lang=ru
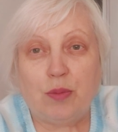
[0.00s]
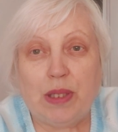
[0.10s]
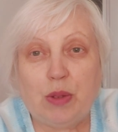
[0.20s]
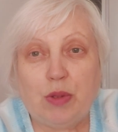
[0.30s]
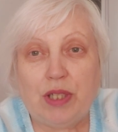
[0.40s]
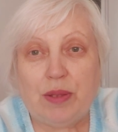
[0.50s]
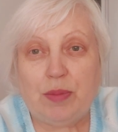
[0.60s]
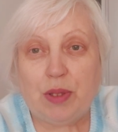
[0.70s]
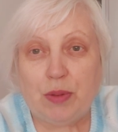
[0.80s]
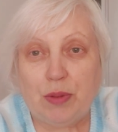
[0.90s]
моточек
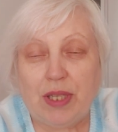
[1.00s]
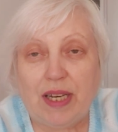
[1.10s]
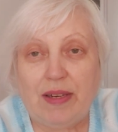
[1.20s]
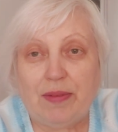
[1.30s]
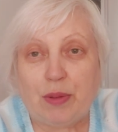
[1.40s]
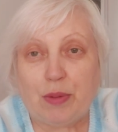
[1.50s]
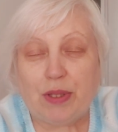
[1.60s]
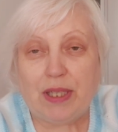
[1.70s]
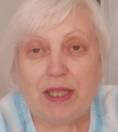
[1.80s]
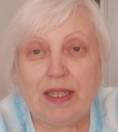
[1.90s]
беру, да, в
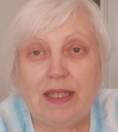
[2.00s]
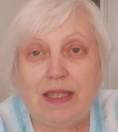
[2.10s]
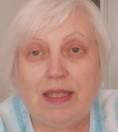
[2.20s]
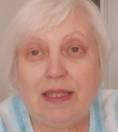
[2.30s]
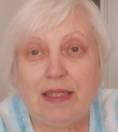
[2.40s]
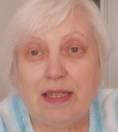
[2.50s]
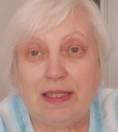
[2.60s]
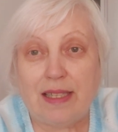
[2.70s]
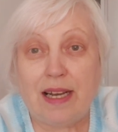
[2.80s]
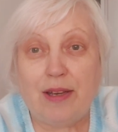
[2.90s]
руки, и я
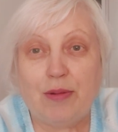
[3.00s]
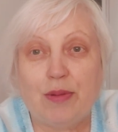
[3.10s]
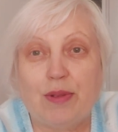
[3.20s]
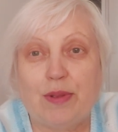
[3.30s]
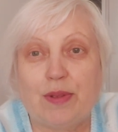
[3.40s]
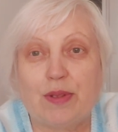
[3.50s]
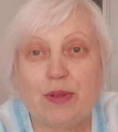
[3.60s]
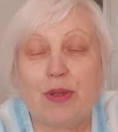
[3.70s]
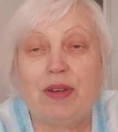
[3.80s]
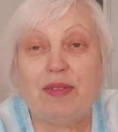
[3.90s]
знаю,
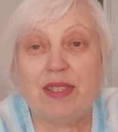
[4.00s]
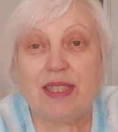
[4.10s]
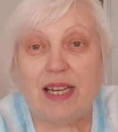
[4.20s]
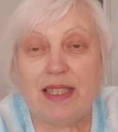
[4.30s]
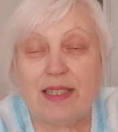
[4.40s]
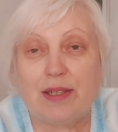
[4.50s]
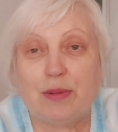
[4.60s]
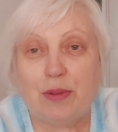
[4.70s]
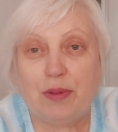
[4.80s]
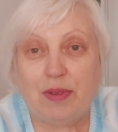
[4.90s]
что я вязала,
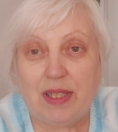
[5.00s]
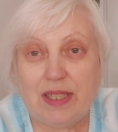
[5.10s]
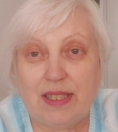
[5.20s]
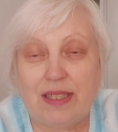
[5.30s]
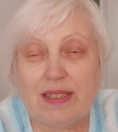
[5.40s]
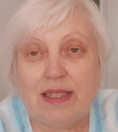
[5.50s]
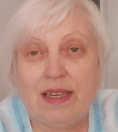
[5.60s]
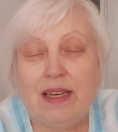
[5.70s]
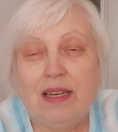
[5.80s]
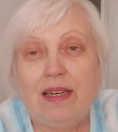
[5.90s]
какую вещь э,
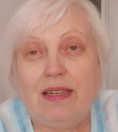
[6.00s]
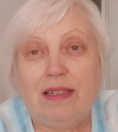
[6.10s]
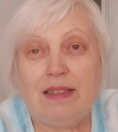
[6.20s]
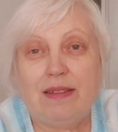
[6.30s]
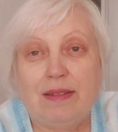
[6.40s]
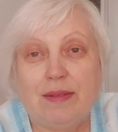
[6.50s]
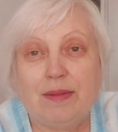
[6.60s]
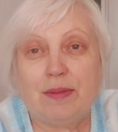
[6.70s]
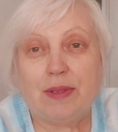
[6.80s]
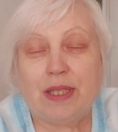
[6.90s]

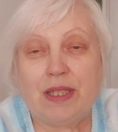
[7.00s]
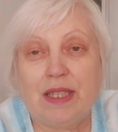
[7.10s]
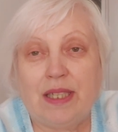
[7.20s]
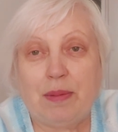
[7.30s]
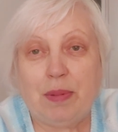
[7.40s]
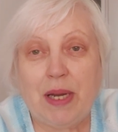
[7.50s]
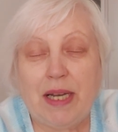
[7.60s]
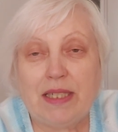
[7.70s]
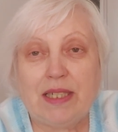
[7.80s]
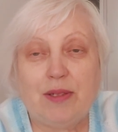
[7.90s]
этой
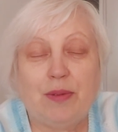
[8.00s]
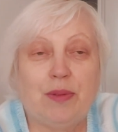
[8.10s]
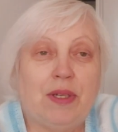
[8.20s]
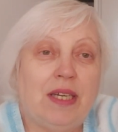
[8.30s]
пряжей